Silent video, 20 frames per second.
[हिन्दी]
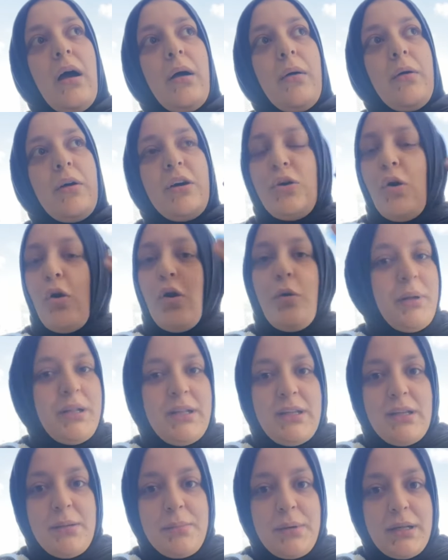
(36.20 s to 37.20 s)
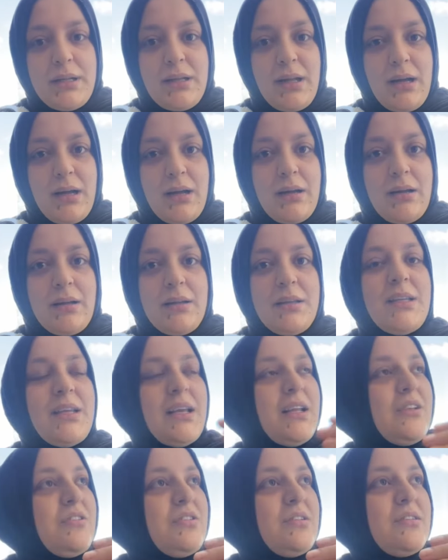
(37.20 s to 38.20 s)
करोड़पति बनना
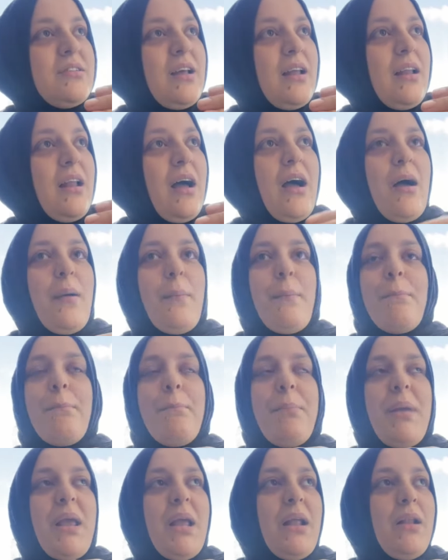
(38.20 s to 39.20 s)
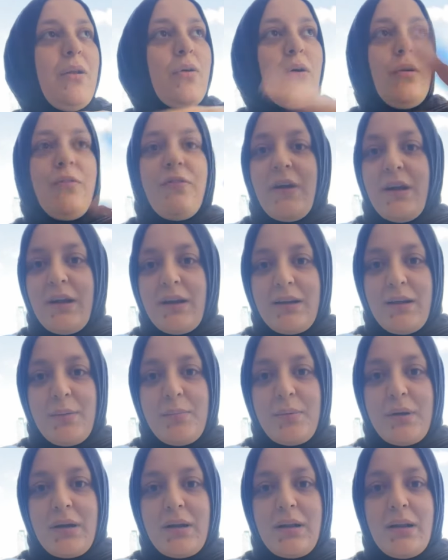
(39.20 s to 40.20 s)
ये चीज़ें ना बिल्कुल फ़र्क नहीं
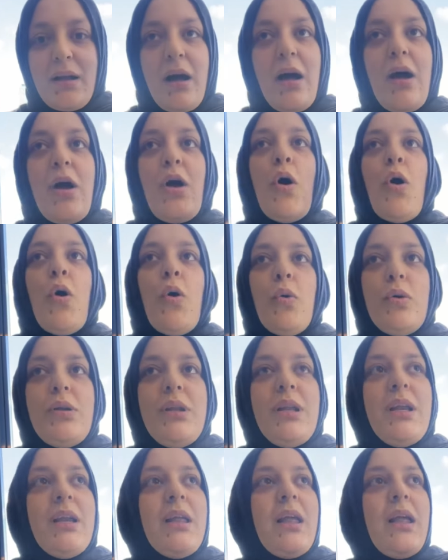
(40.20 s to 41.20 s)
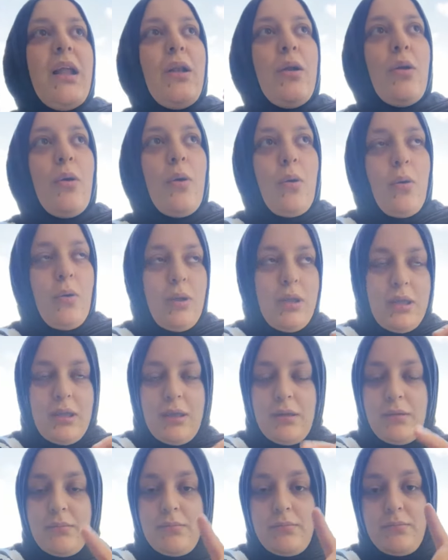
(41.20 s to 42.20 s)
पड़ता उधर के लोगों
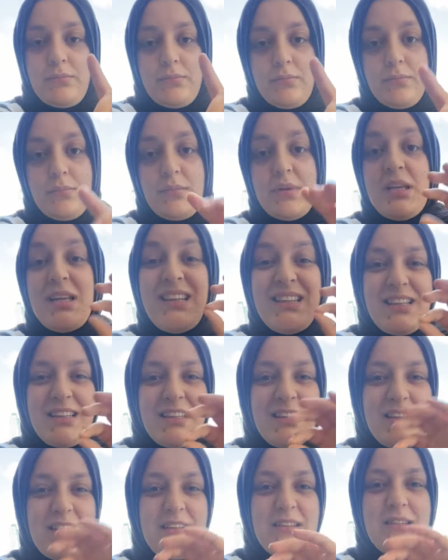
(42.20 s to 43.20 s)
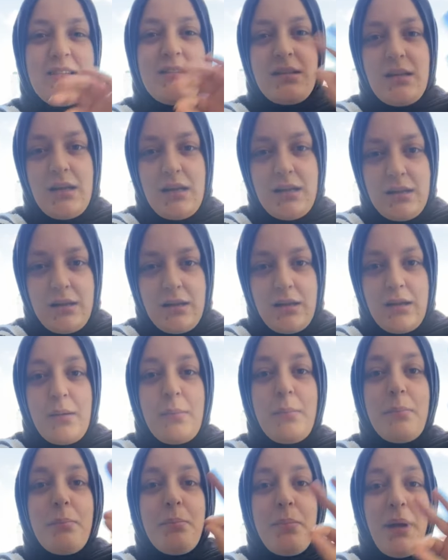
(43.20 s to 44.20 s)
की इतनी ज़्यादा
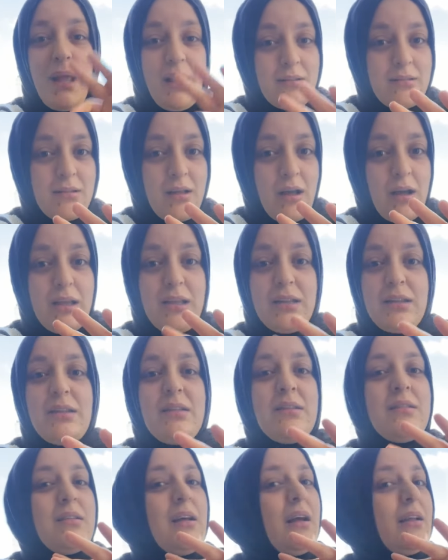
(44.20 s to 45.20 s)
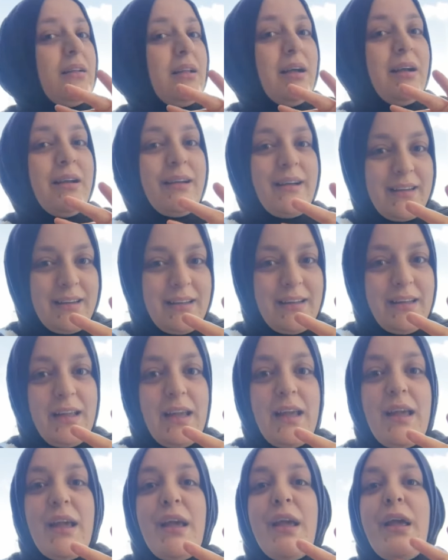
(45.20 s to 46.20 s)
पैसा इतनी ज़्यादा गरी
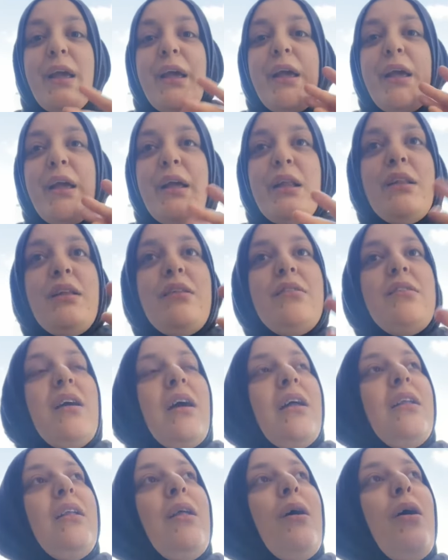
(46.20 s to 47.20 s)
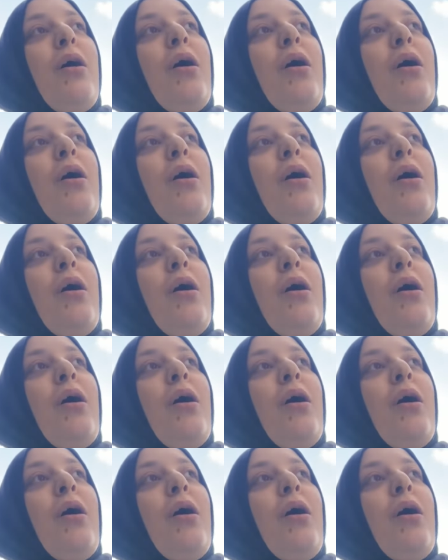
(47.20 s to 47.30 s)
इतनी ज़्यादा